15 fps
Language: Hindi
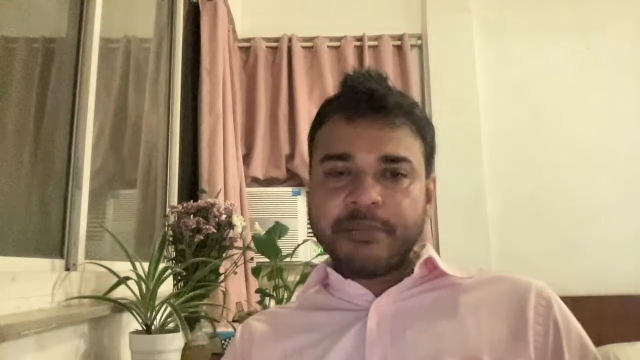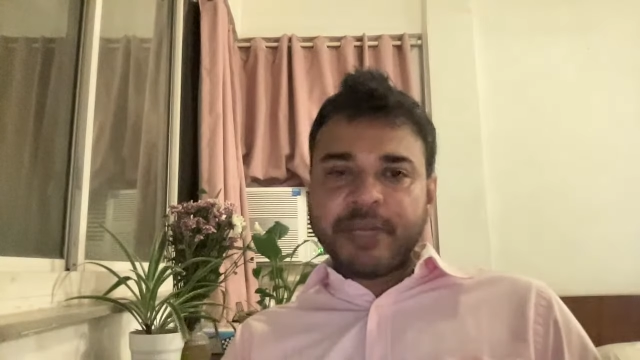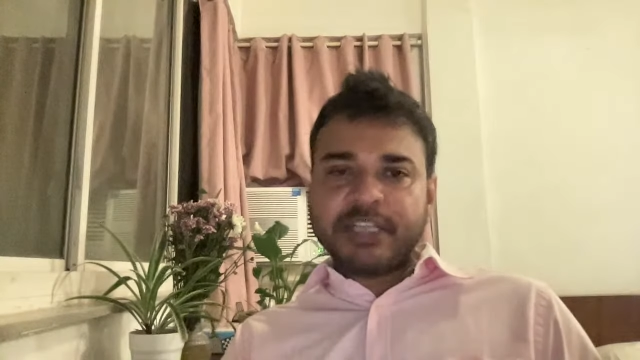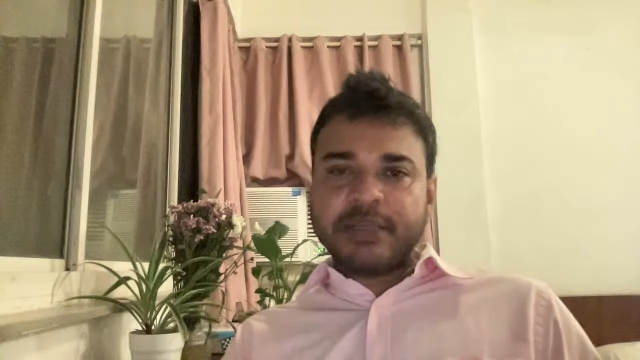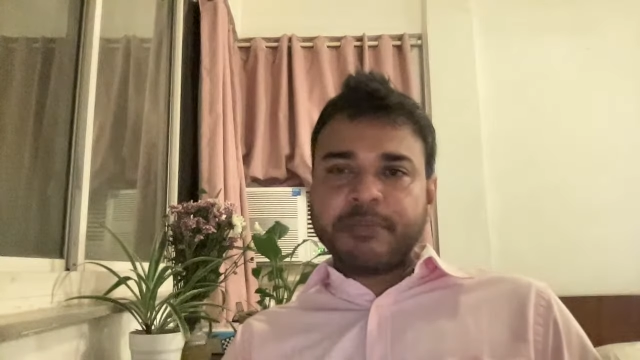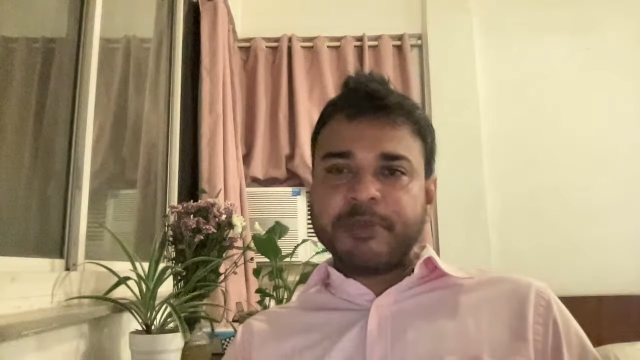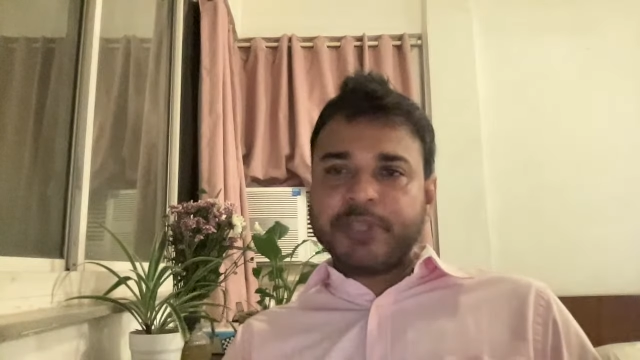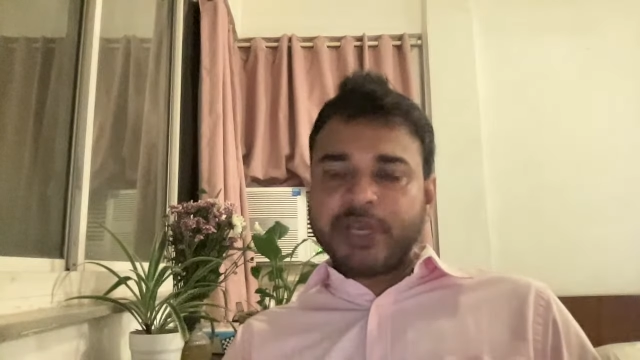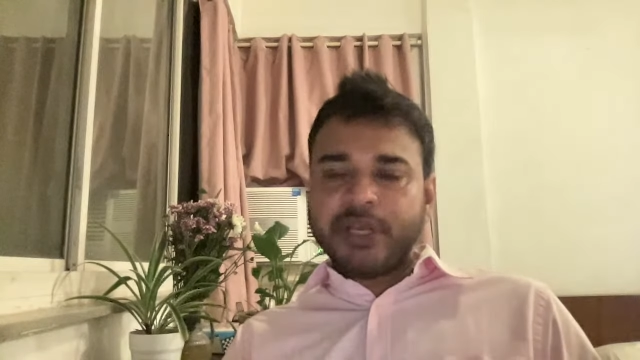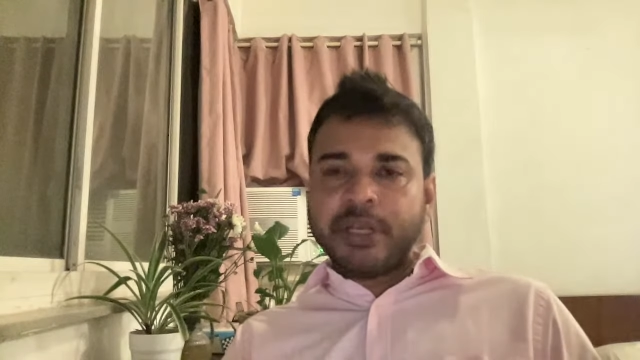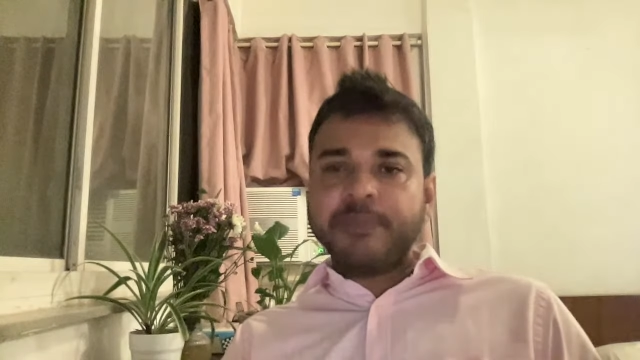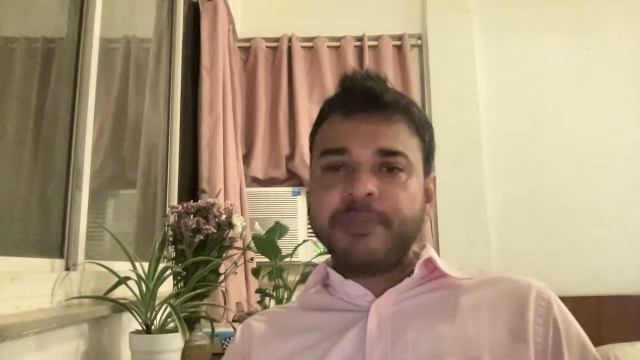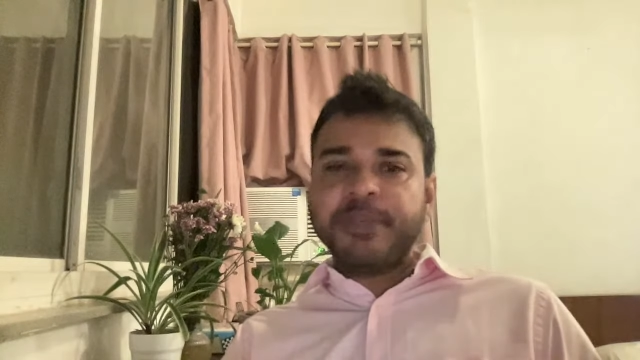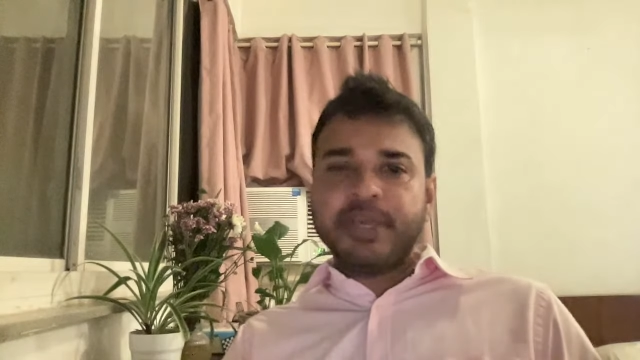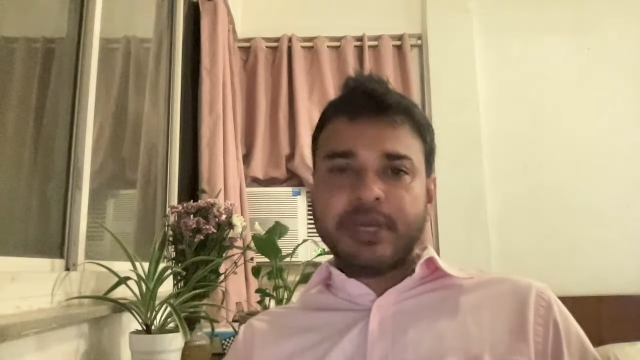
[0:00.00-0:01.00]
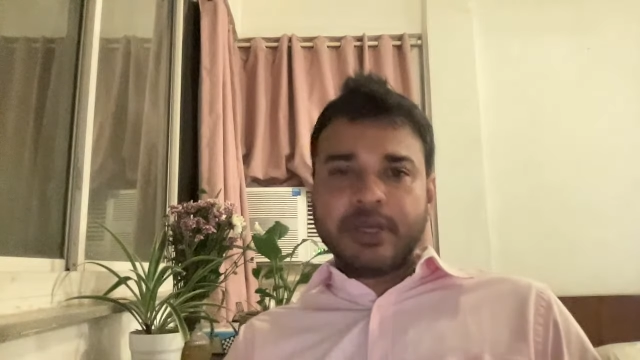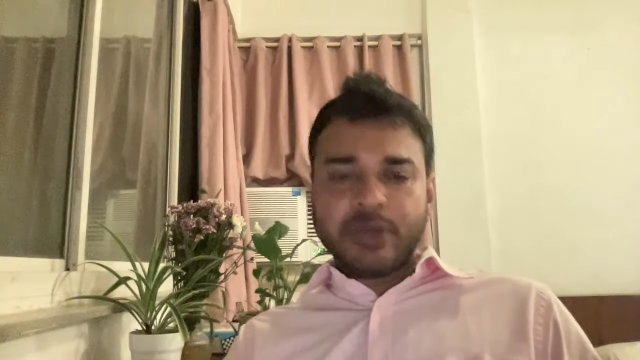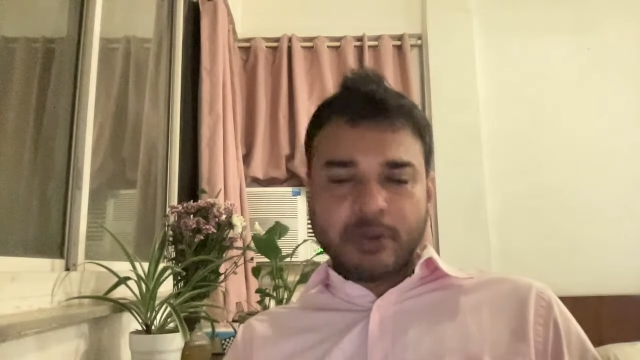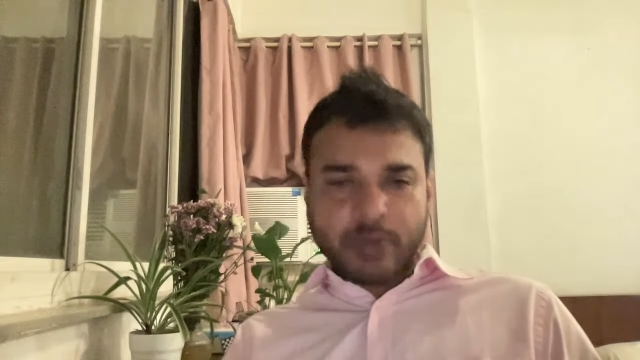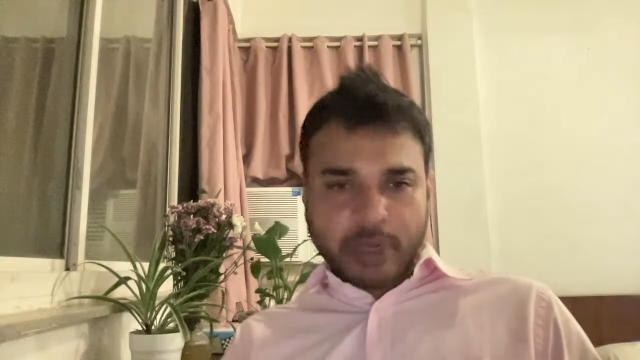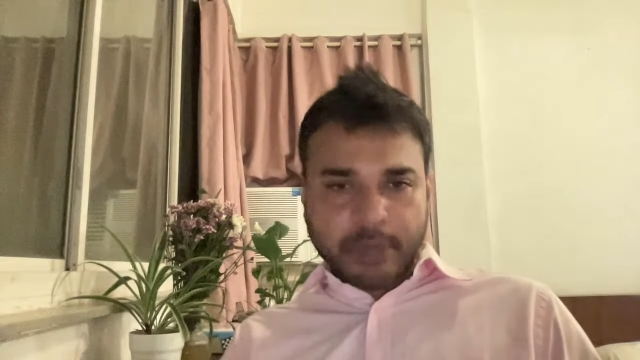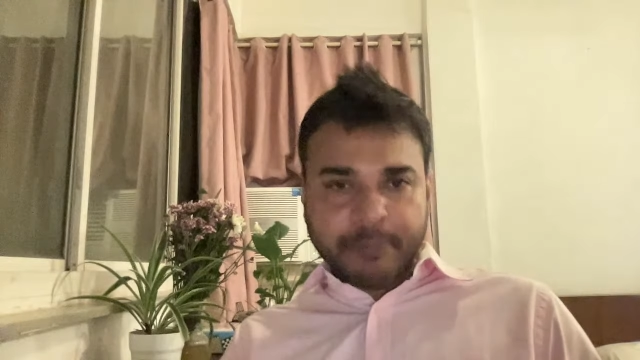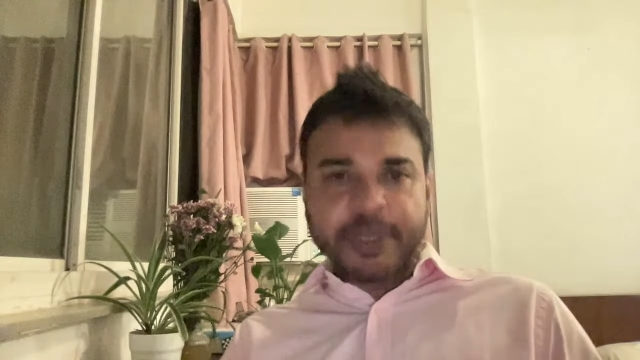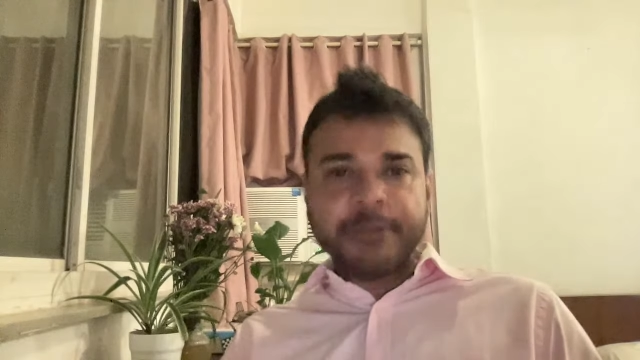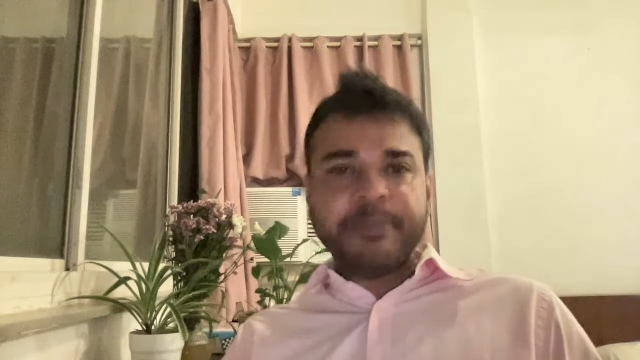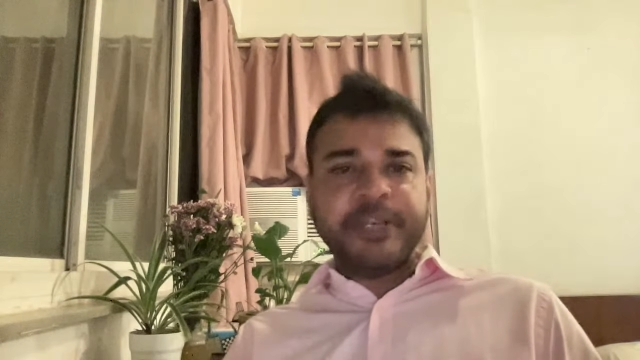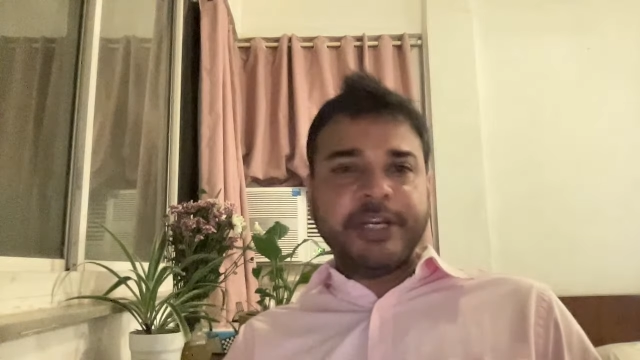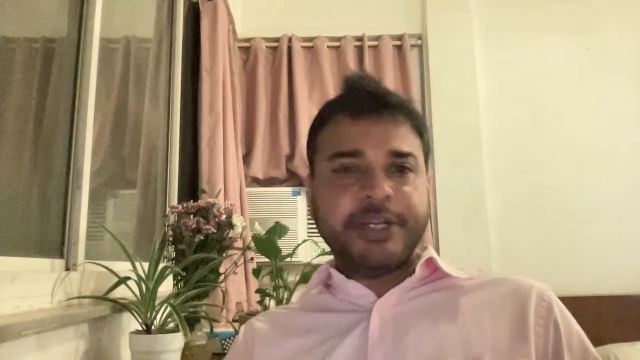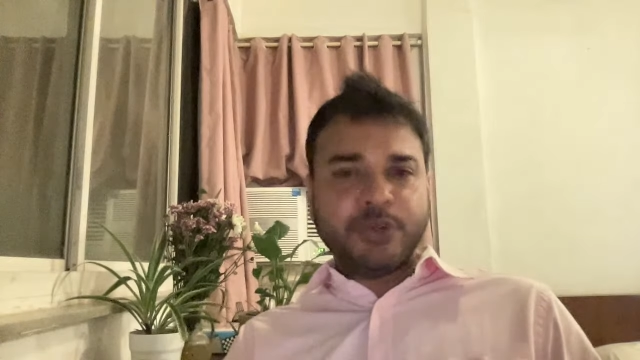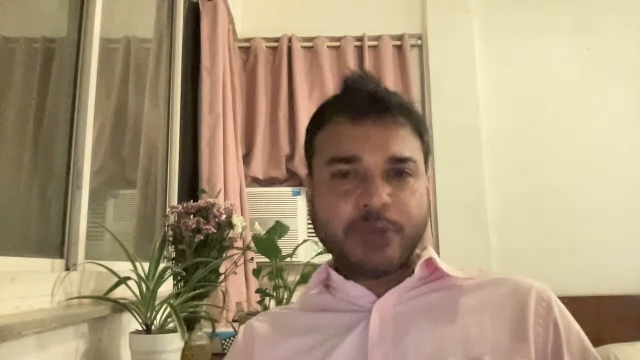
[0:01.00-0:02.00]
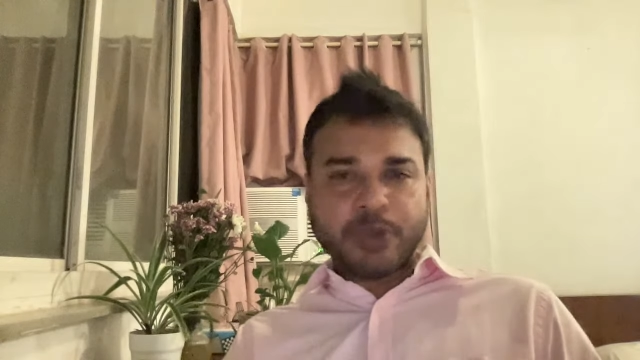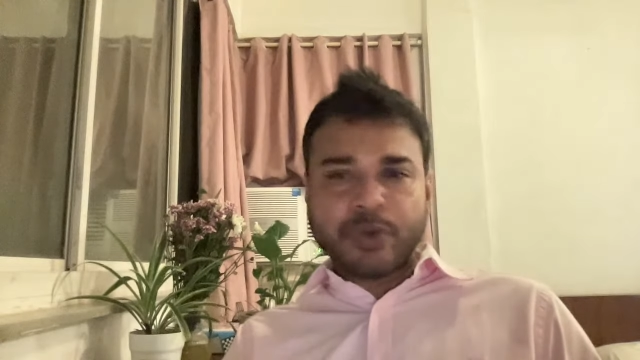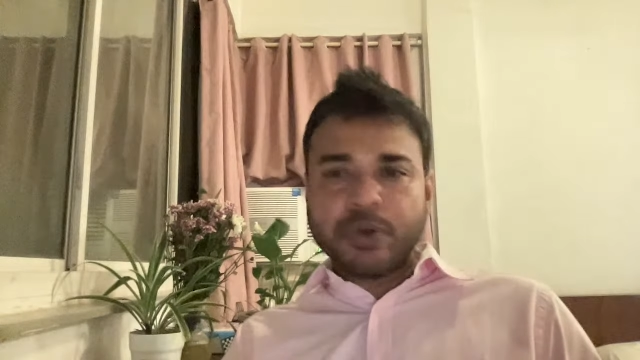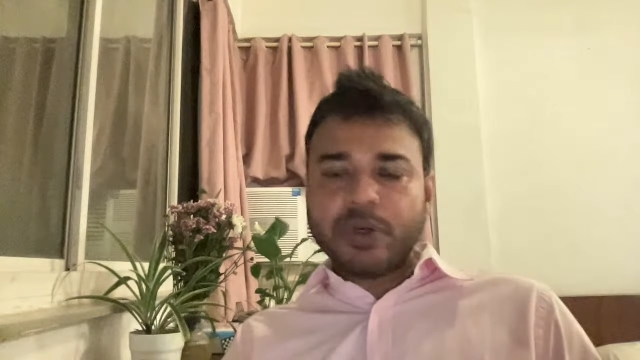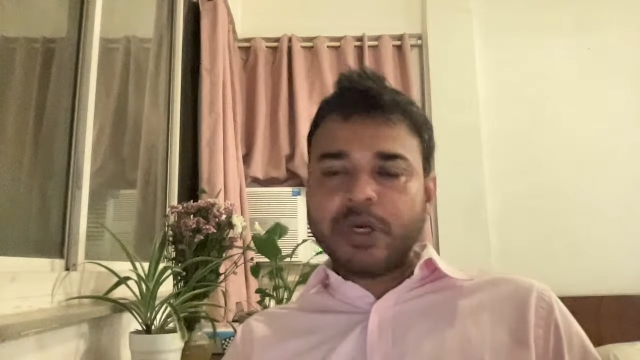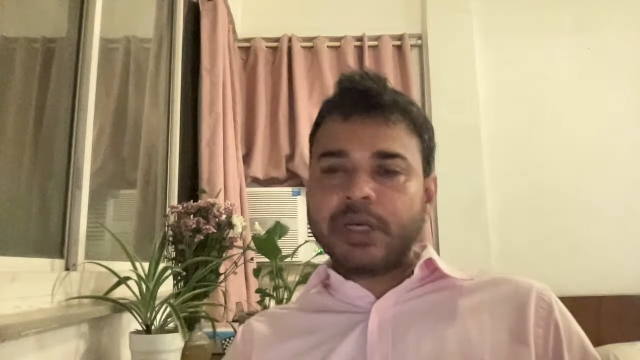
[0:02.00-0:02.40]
माता पिता ने भी अगर अपनी बेटी को